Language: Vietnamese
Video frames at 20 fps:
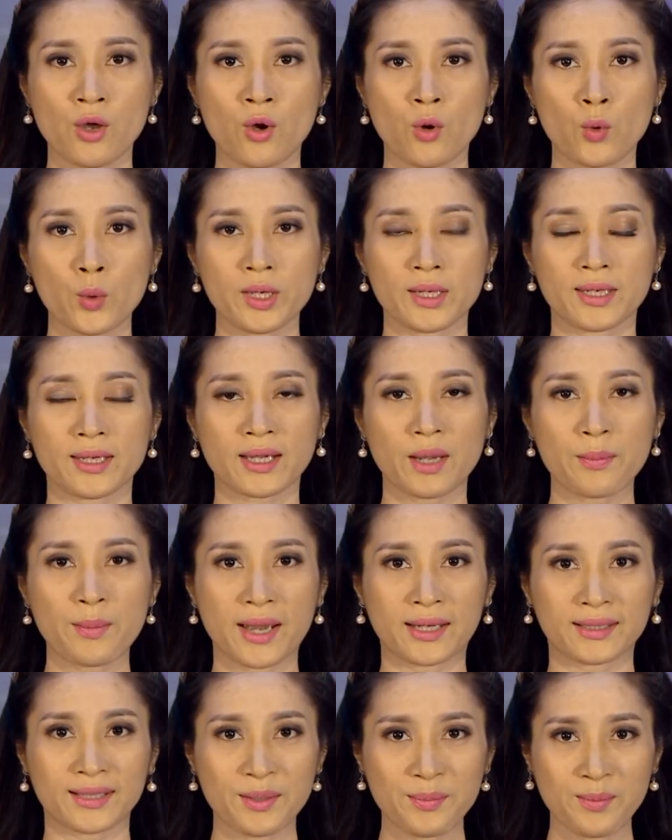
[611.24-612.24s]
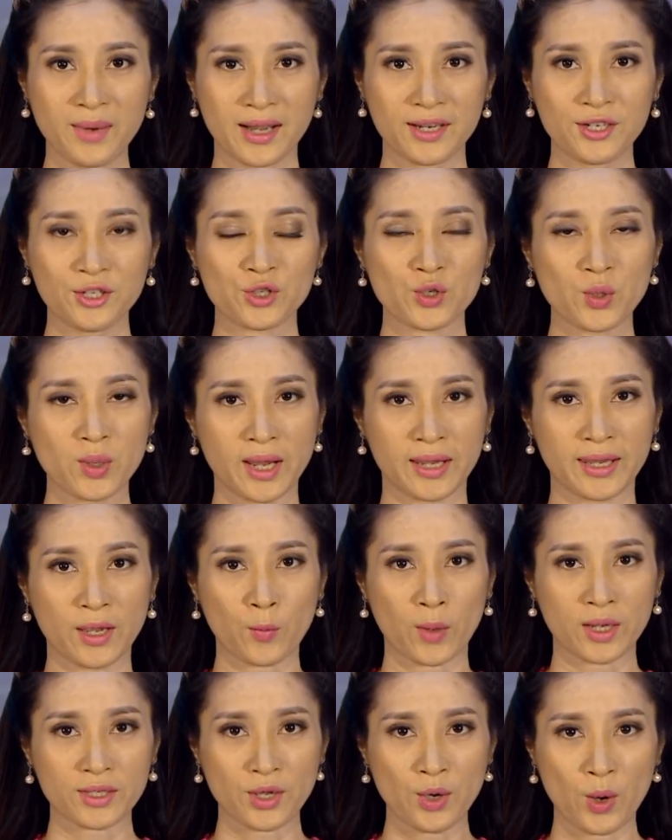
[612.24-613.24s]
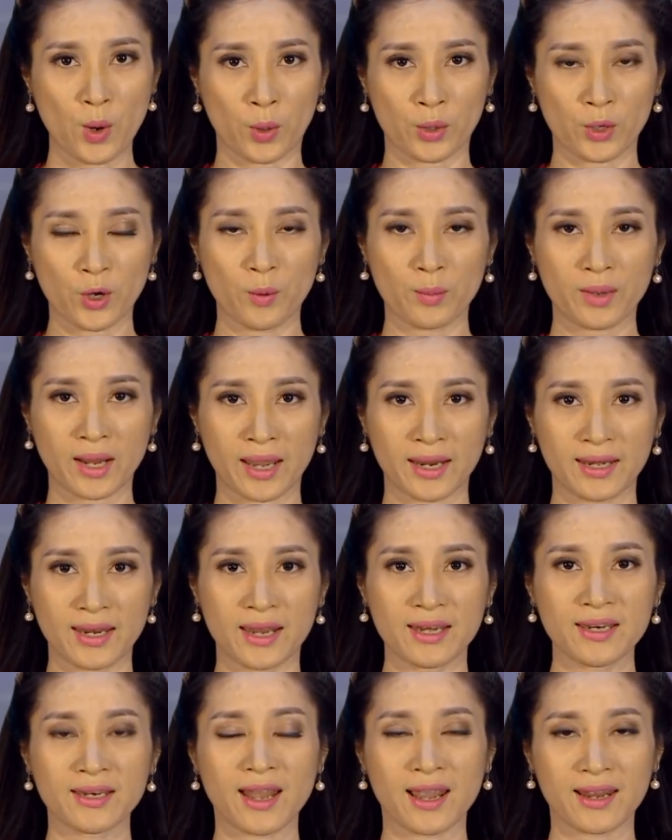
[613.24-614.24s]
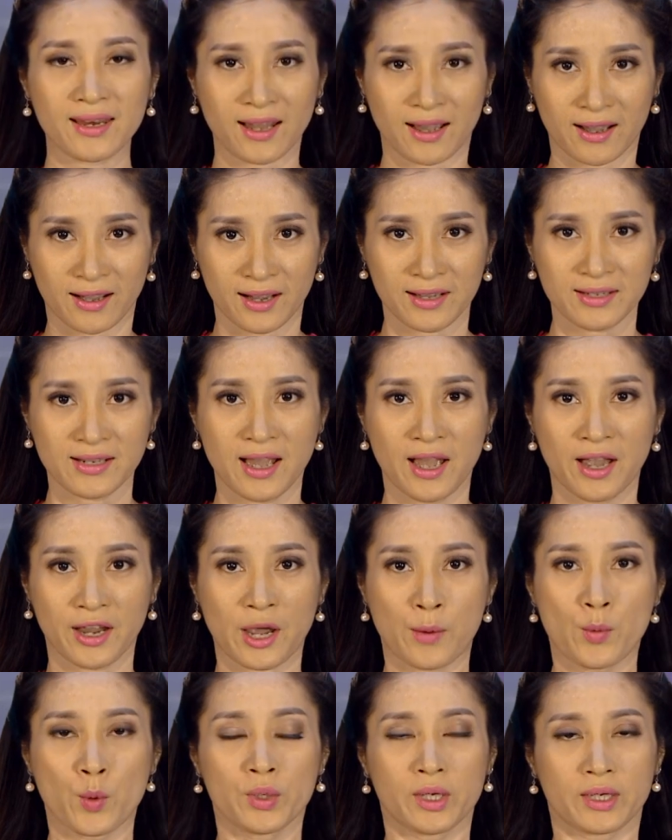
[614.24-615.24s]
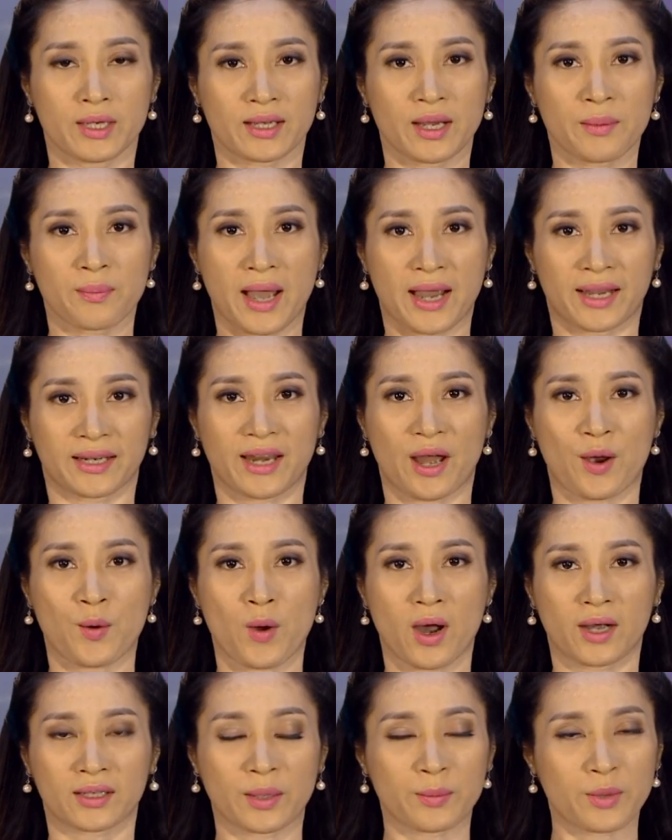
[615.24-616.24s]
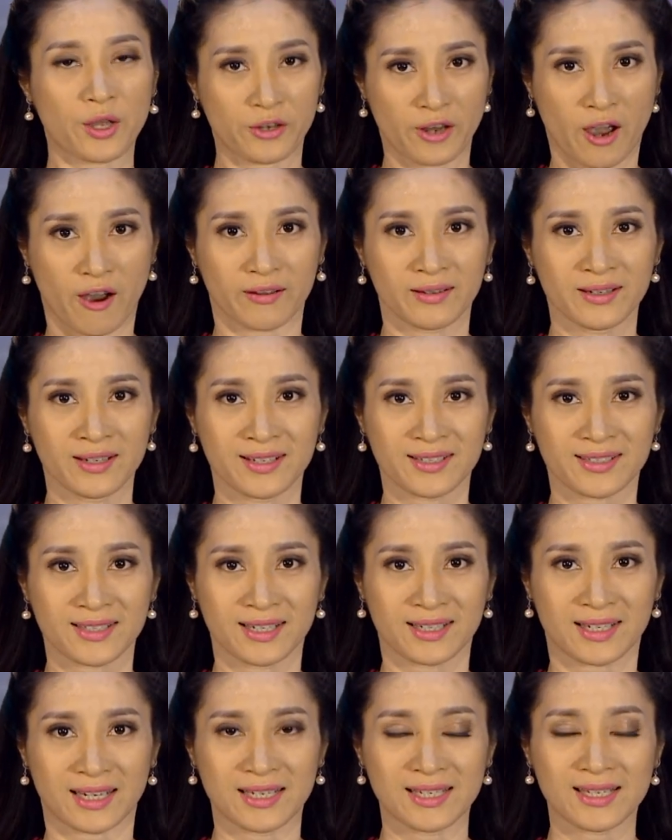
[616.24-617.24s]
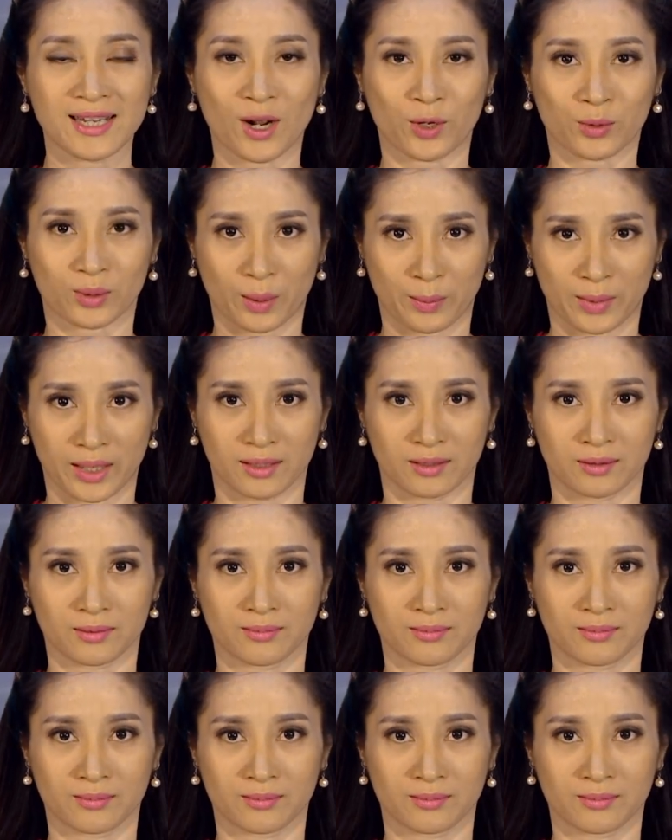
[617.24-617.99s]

Quý vị và các bạn thân mến, chủ đề văn hóa xã hội hôm nay đến đây là hết. Cảm ơn quý vị và các bạn đã quan tâm theo dõi. Xin kính chào tạm biệt.